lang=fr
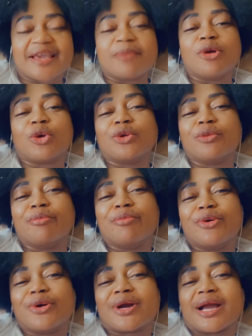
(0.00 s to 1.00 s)
Cameroun
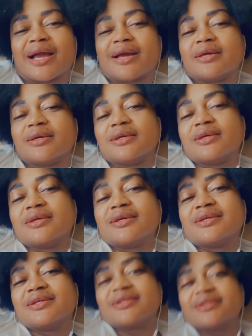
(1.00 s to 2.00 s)
Mboka.
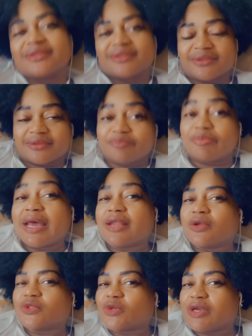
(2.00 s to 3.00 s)

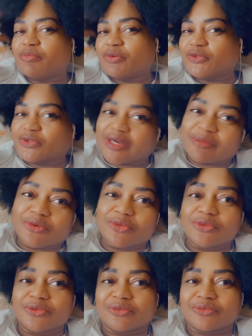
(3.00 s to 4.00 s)
Parlons-en un peu du
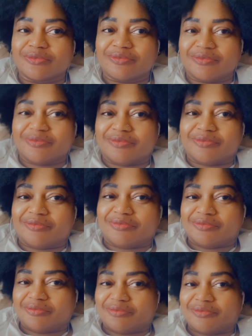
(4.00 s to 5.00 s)
Cameroun.
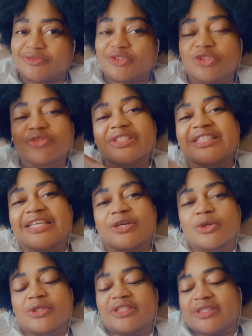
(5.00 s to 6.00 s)
Je vais
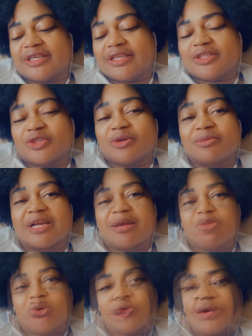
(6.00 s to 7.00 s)
décortiquer les hommes
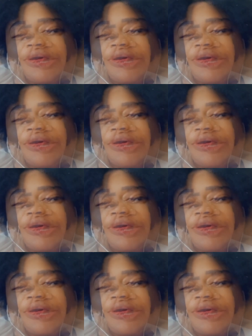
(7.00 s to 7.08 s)
camerounais.